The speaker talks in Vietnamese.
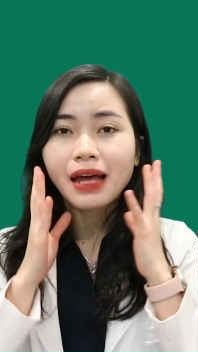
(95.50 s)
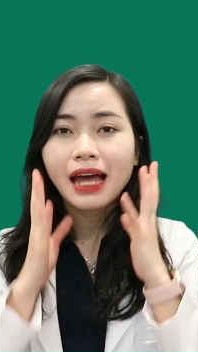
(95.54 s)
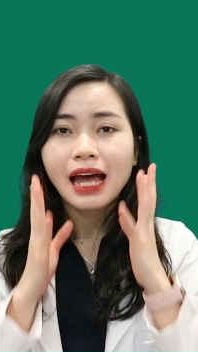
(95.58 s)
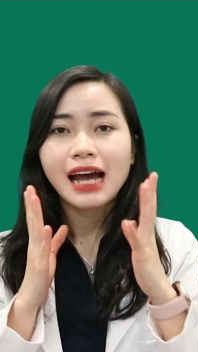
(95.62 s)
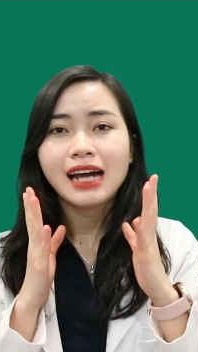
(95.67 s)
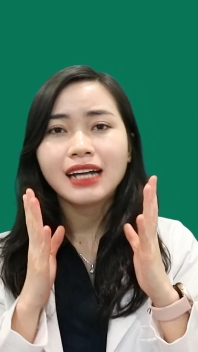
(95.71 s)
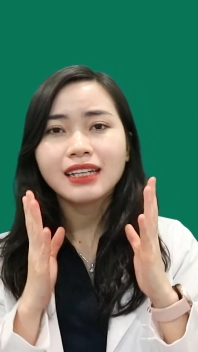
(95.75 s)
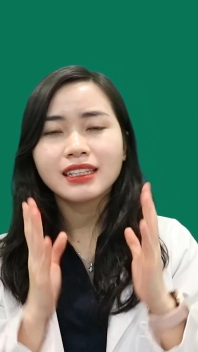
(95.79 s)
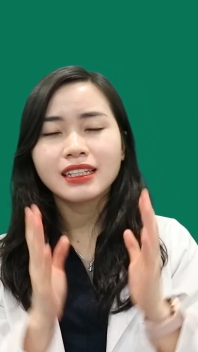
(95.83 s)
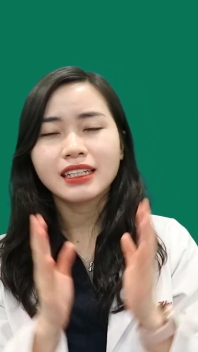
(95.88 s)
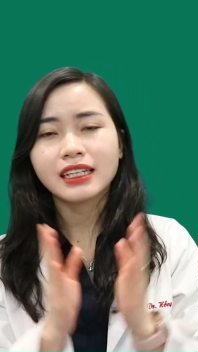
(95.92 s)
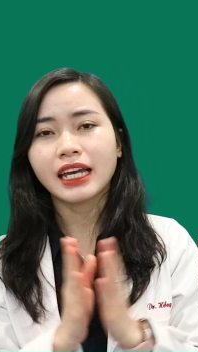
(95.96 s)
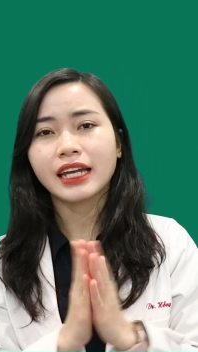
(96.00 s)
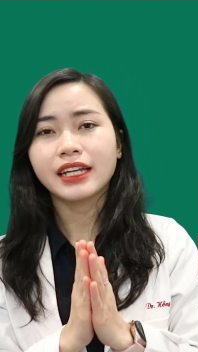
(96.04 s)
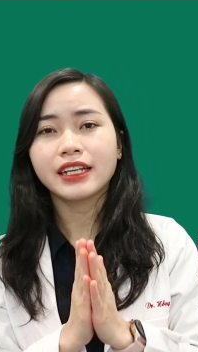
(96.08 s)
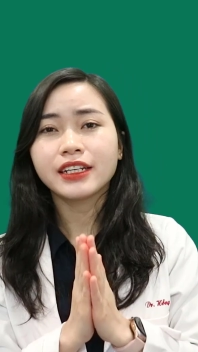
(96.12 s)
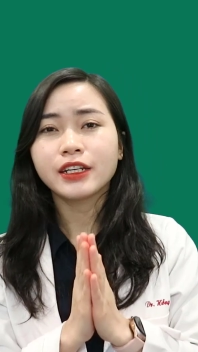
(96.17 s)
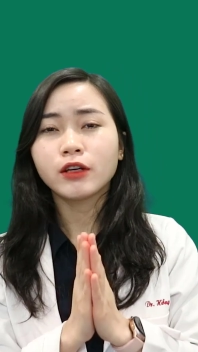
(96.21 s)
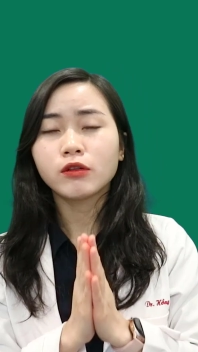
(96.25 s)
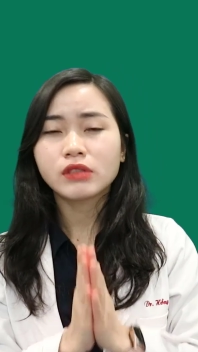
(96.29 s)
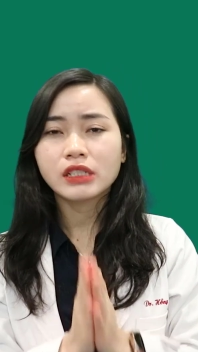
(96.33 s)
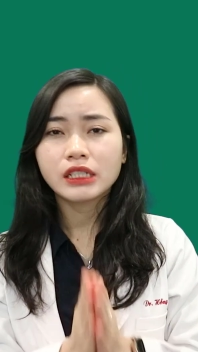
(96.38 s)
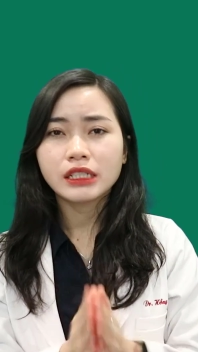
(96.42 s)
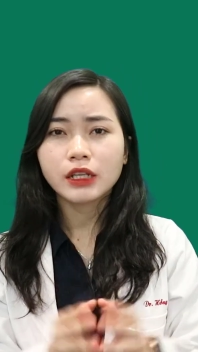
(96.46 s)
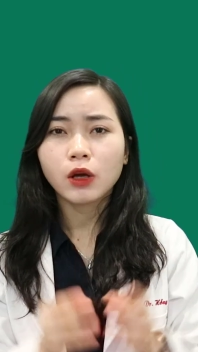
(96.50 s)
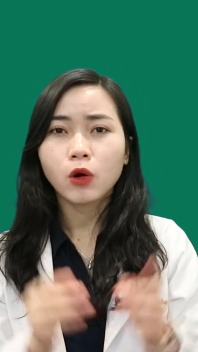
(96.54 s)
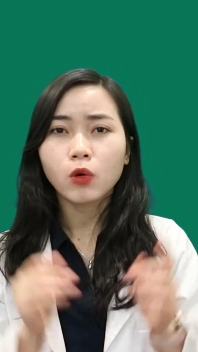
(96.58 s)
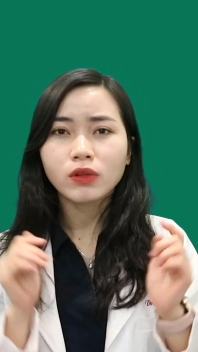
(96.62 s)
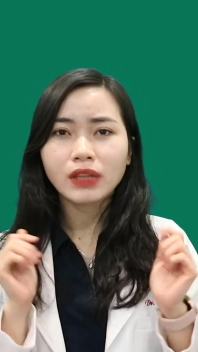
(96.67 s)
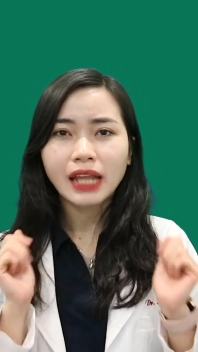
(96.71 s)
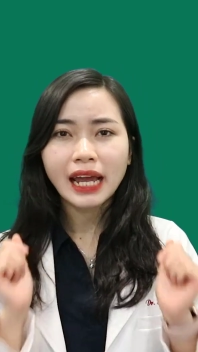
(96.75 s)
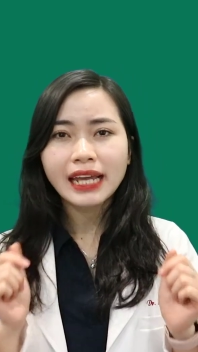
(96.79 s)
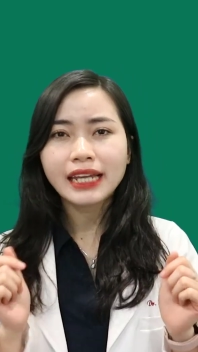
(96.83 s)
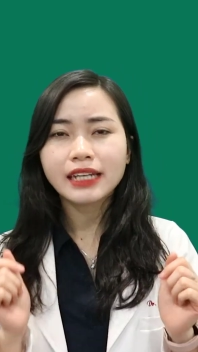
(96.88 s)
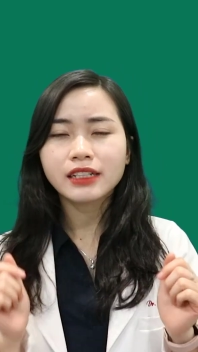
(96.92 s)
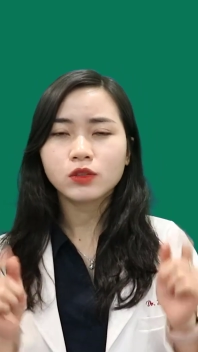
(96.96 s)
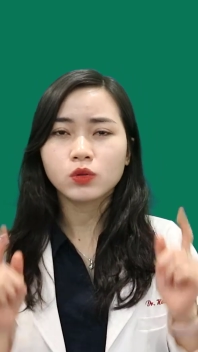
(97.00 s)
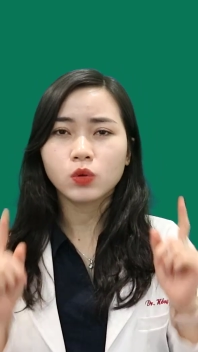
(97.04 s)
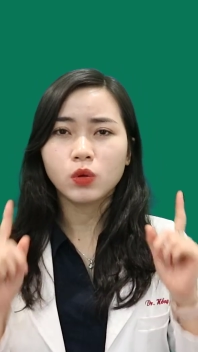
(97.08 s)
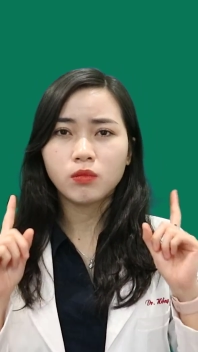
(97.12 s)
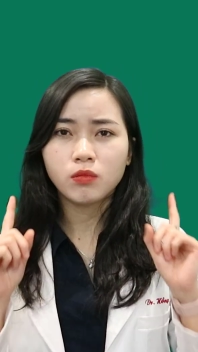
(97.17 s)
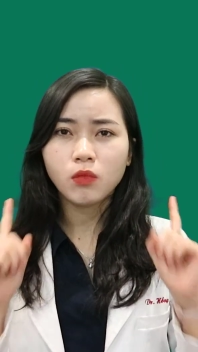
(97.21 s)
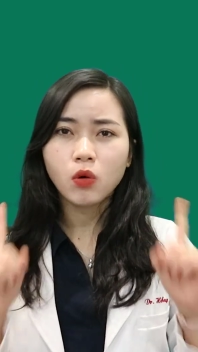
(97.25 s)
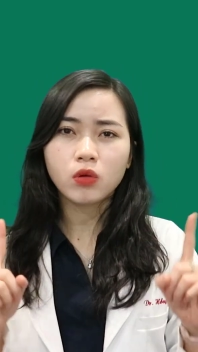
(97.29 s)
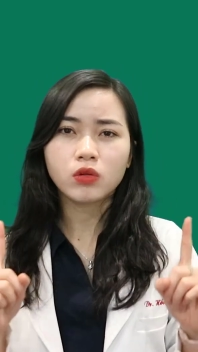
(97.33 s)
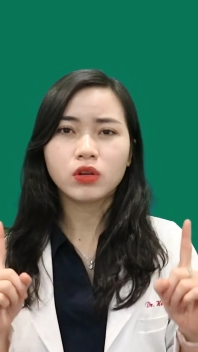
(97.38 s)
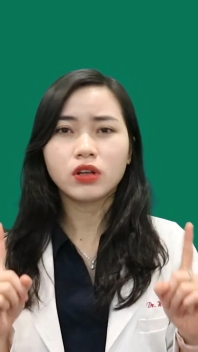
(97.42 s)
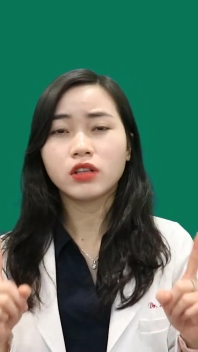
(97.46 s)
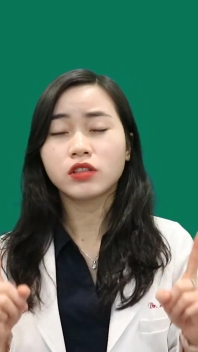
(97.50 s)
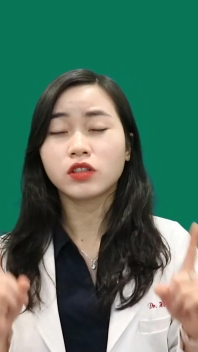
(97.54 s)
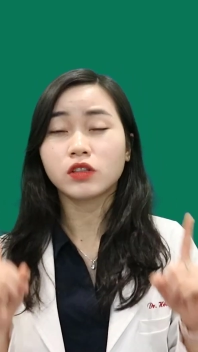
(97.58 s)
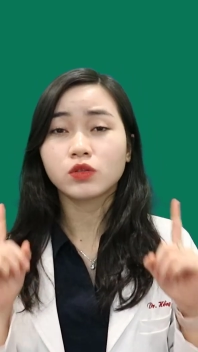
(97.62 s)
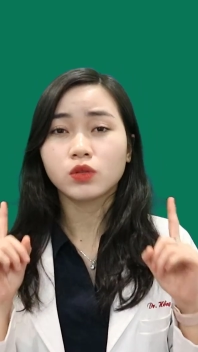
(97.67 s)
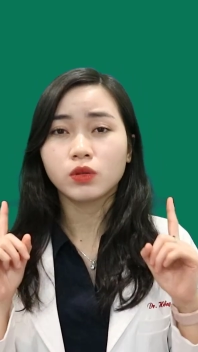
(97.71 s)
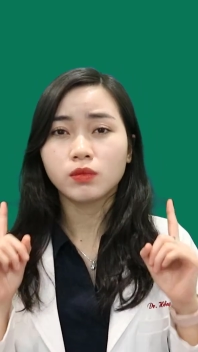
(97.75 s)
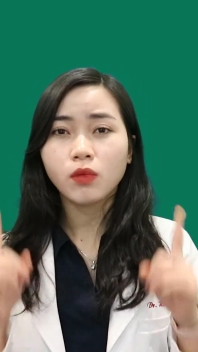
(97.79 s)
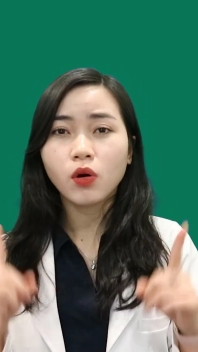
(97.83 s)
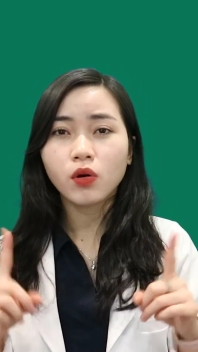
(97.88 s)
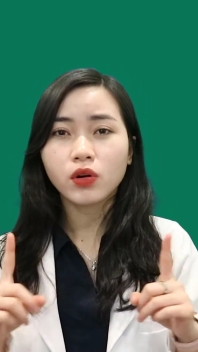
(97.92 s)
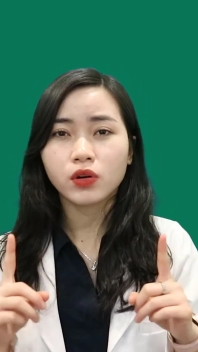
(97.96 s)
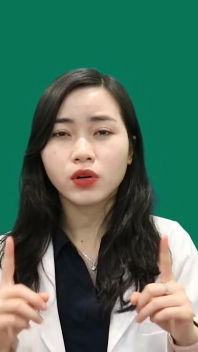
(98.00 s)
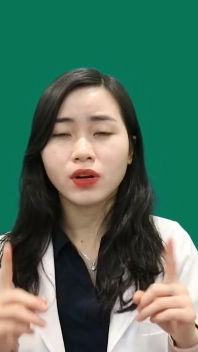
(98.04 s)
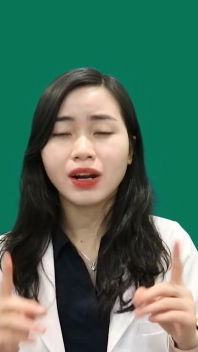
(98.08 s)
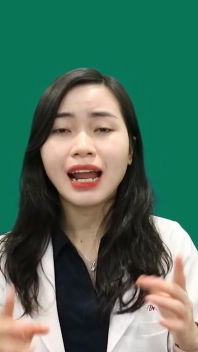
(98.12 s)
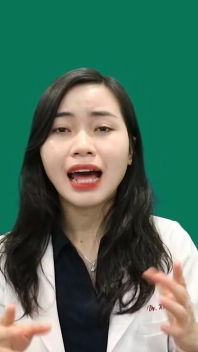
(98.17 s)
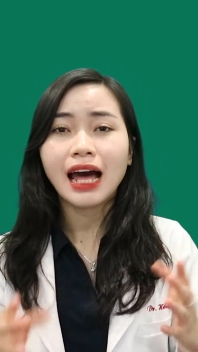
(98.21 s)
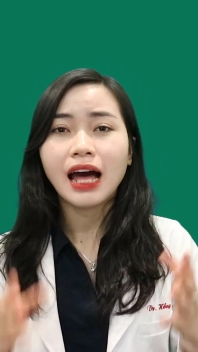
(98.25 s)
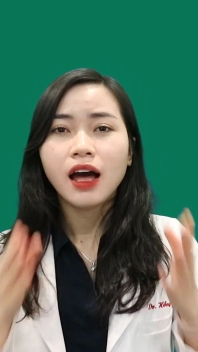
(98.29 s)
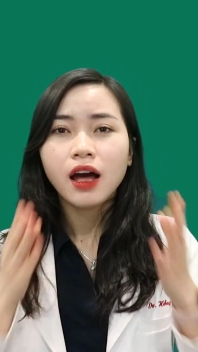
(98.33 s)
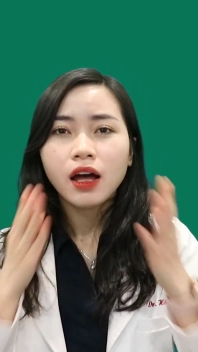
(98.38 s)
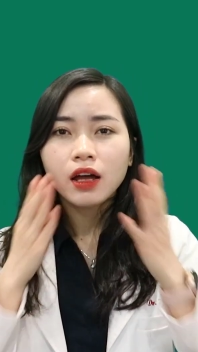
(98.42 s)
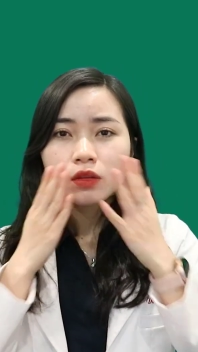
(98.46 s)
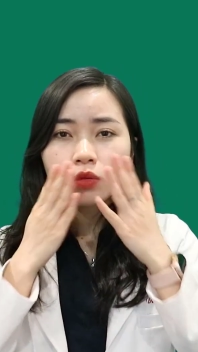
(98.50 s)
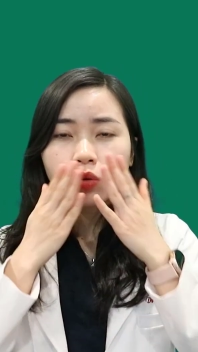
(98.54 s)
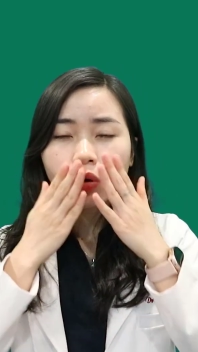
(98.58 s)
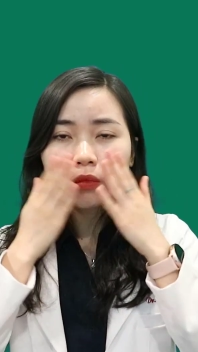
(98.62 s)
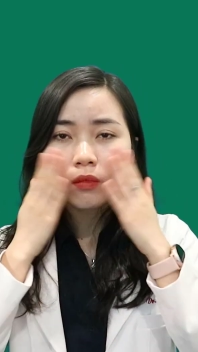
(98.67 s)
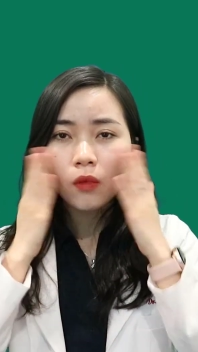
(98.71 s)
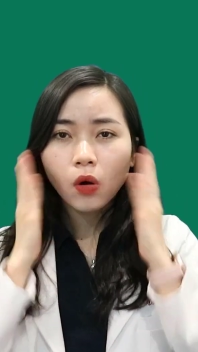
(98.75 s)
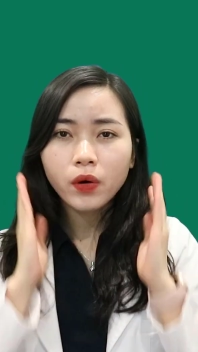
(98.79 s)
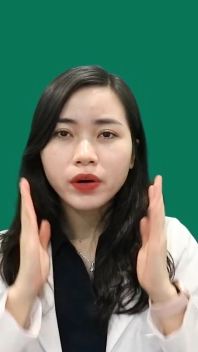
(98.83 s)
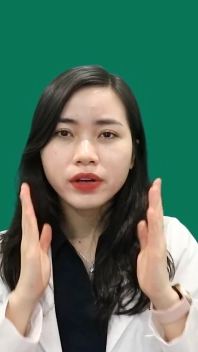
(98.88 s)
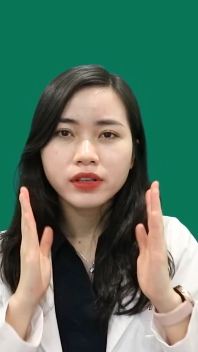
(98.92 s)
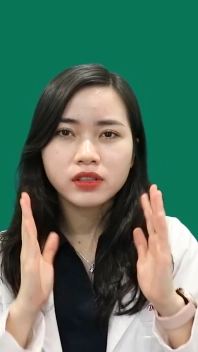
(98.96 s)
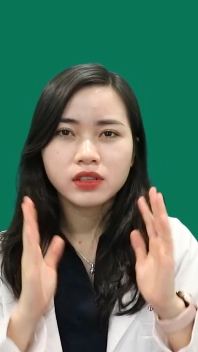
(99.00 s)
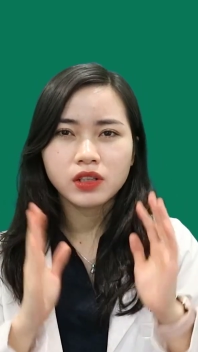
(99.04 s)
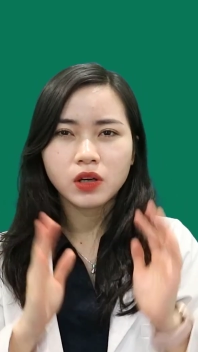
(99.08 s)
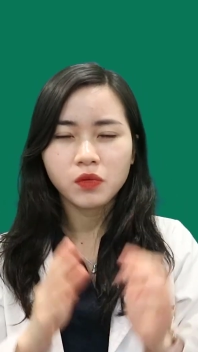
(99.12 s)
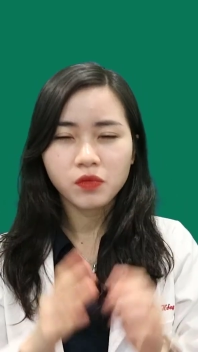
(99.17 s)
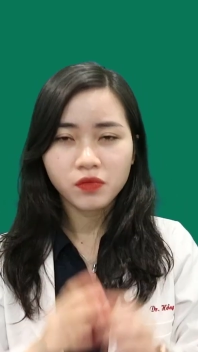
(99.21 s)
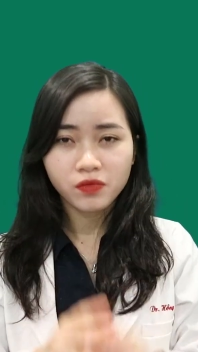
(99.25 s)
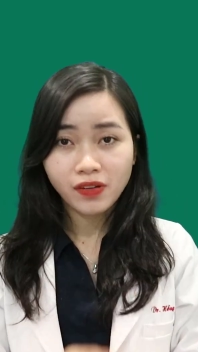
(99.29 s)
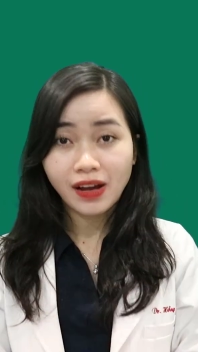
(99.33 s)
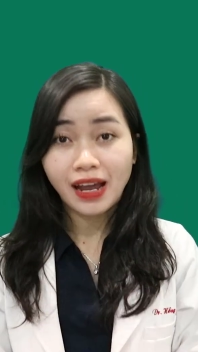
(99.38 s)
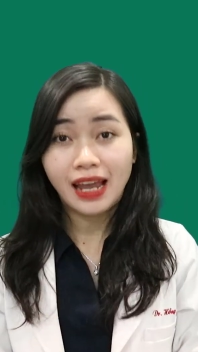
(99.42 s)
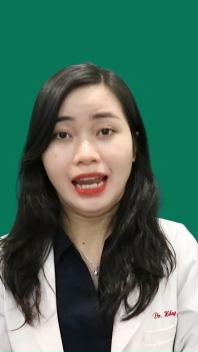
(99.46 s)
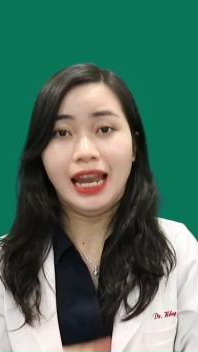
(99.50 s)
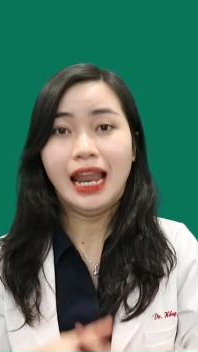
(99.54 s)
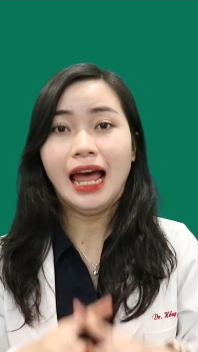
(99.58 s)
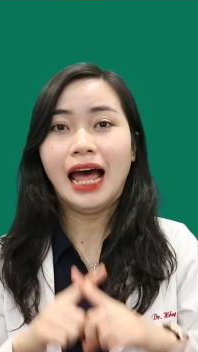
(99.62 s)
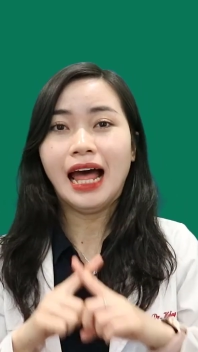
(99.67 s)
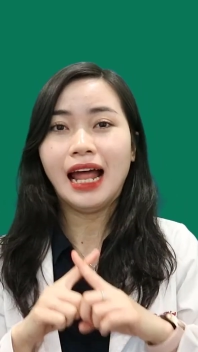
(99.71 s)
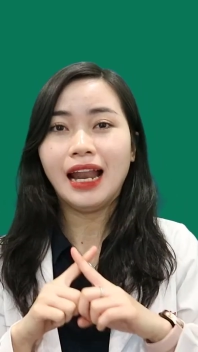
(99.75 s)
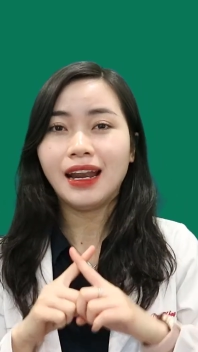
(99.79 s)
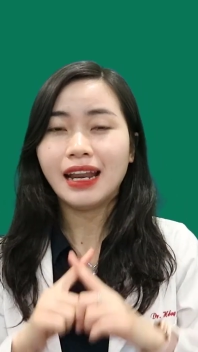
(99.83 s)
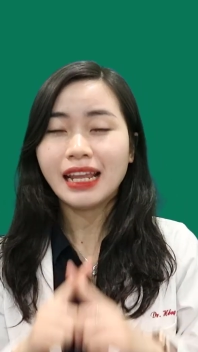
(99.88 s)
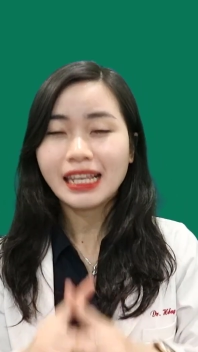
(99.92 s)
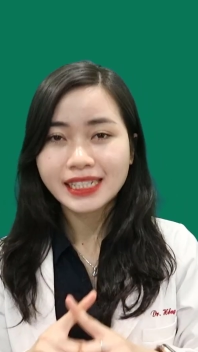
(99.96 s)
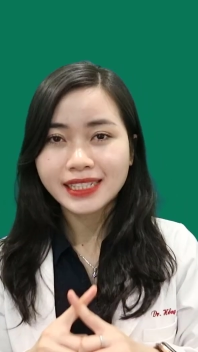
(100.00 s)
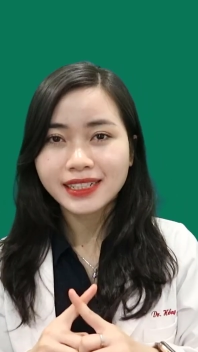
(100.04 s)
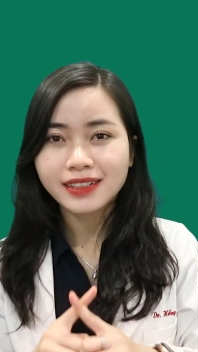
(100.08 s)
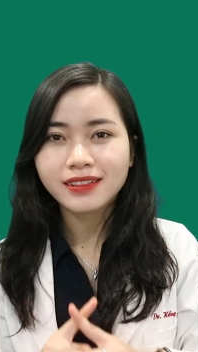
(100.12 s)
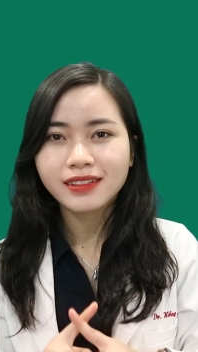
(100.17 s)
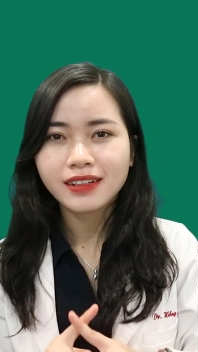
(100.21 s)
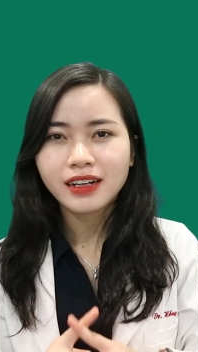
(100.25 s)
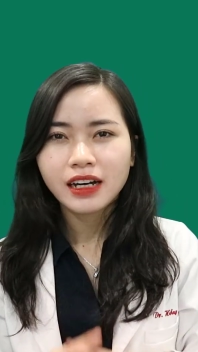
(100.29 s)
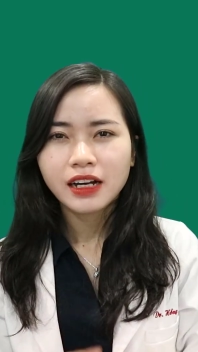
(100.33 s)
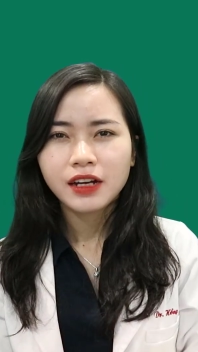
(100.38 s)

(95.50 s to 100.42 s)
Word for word: má thì cái điều trị đầu tay số một, lựa chọn số một đó là thuốc bôi chứ không phải là laser.